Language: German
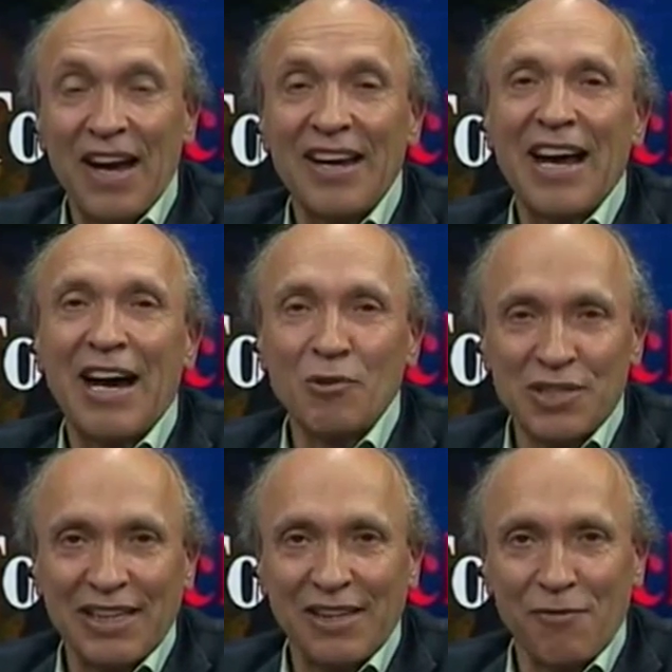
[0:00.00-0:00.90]
eine
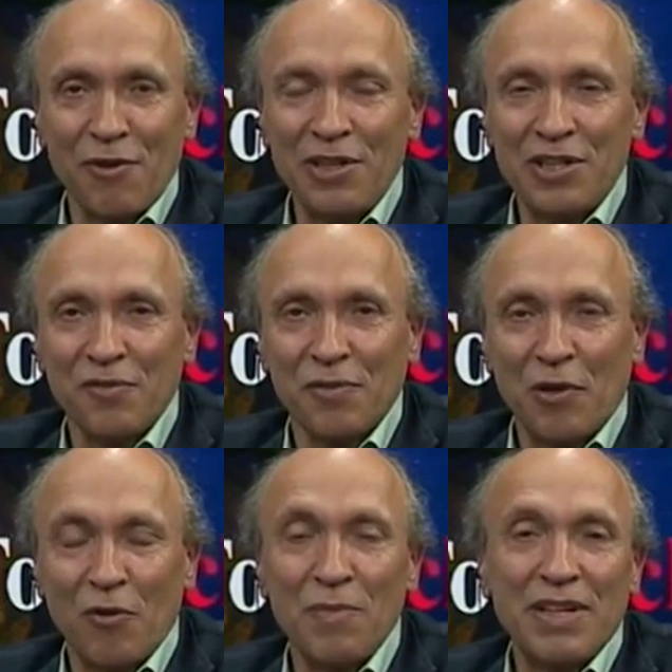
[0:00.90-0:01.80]
außergewöhnliche
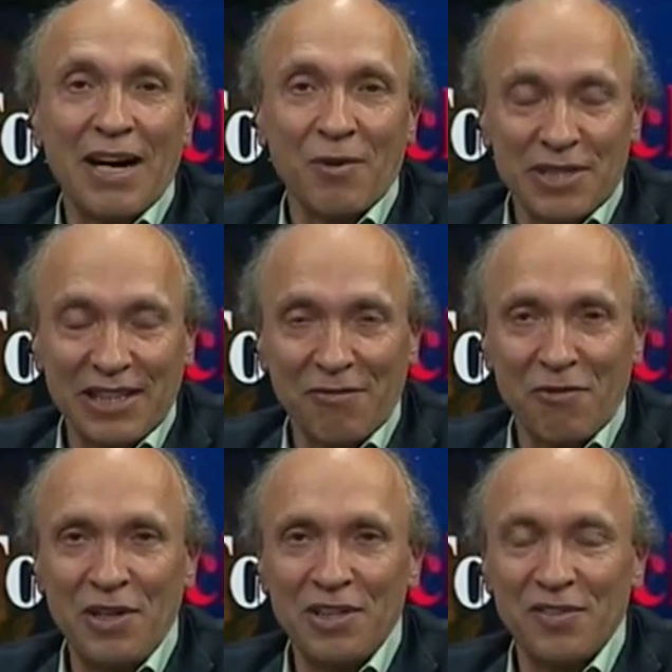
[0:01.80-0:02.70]
Frau mit
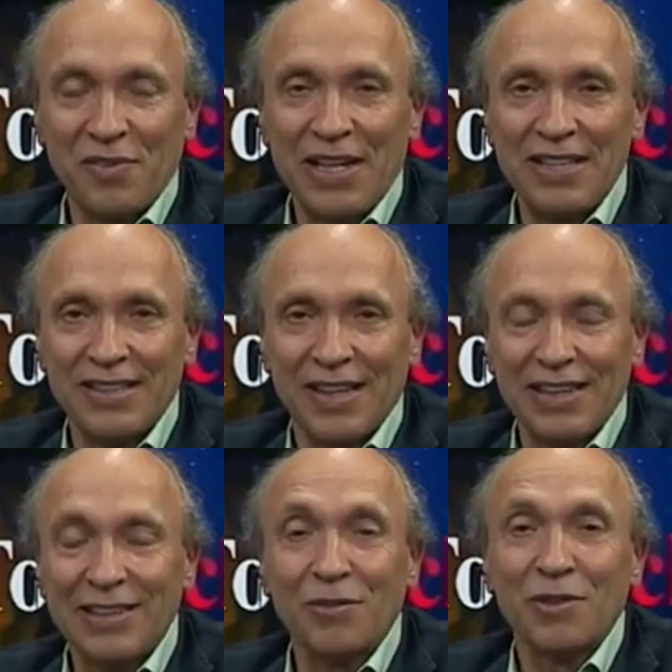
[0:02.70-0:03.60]
außergewöhnlichen
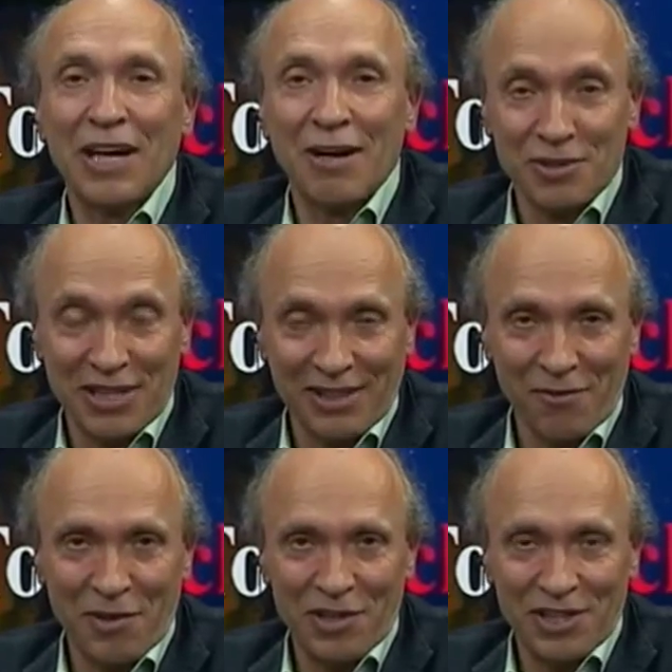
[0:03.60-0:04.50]
Fähigkeiten und
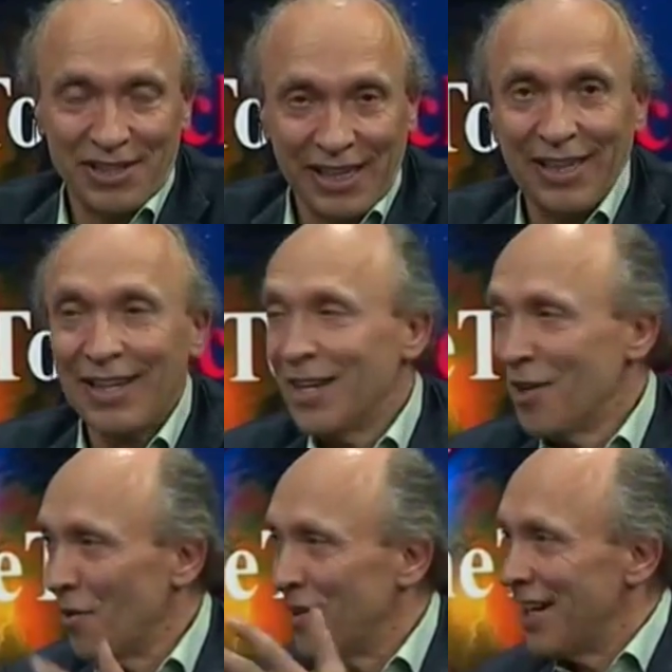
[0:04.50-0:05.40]
außergewöhnlichen Dingen.
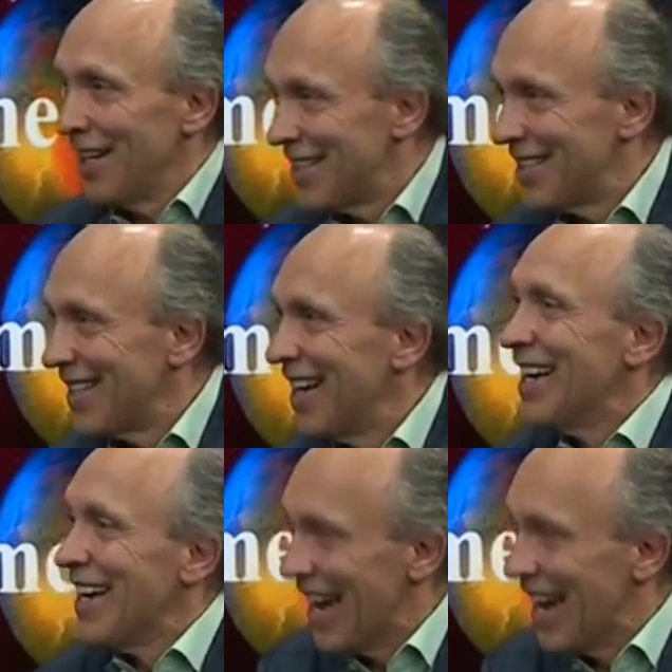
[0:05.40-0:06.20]
Und hier ist sie.